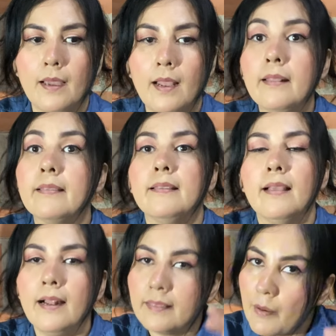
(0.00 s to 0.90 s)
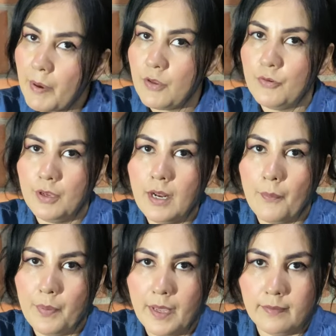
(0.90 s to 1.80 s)
al, tamaño de
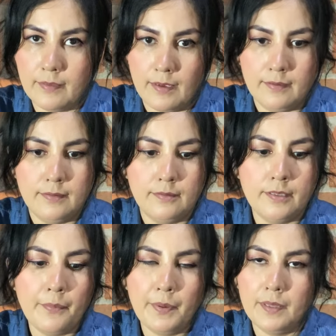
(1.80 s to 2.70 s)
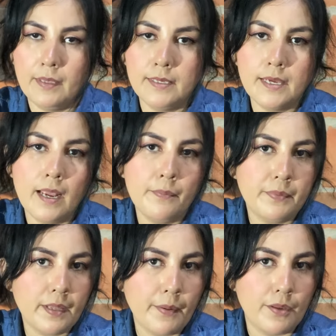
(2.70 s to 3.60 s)
la planta. Depende ya del
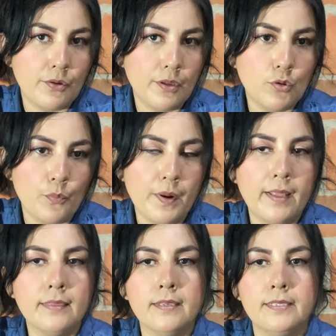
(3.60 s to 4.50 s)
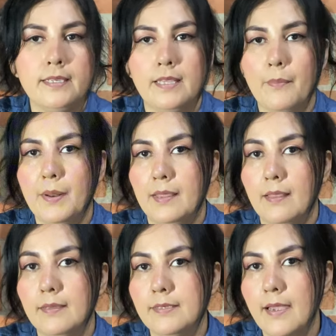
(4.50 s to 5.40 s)
tamaño de tu planta. Si la
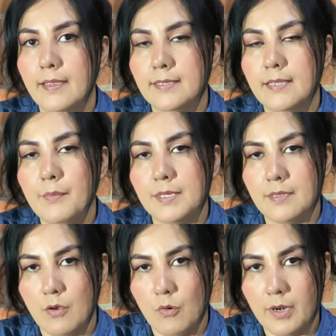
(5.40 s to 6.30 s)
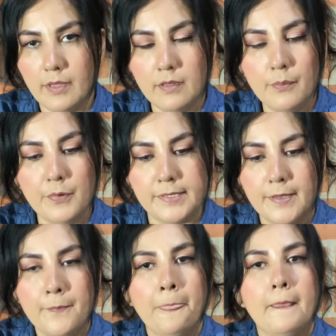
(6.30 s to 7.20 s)
planta ya es demasiado grande, pues
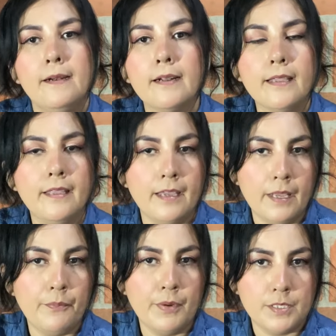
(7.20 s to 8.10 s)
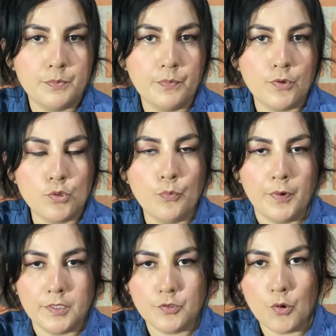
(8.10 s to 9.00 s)
requiere, pues, por
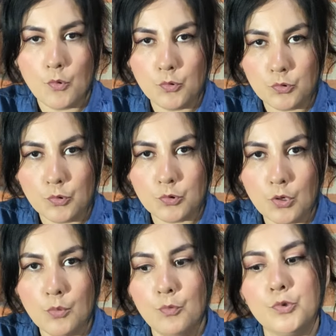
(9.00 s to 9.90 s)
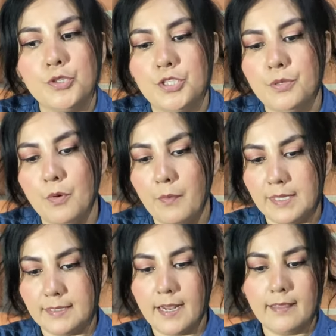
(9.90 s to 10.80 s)
supuesto, un tutor muchísimo
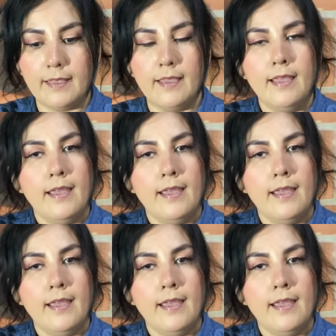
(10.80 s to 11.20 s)
más grande.